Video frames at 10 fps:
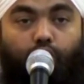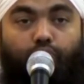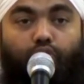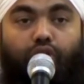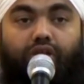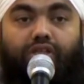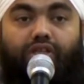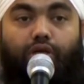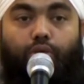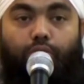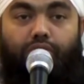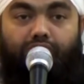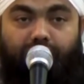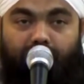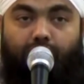तुम लोग कितने खुश
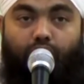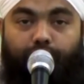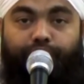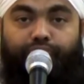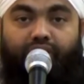नसीब हो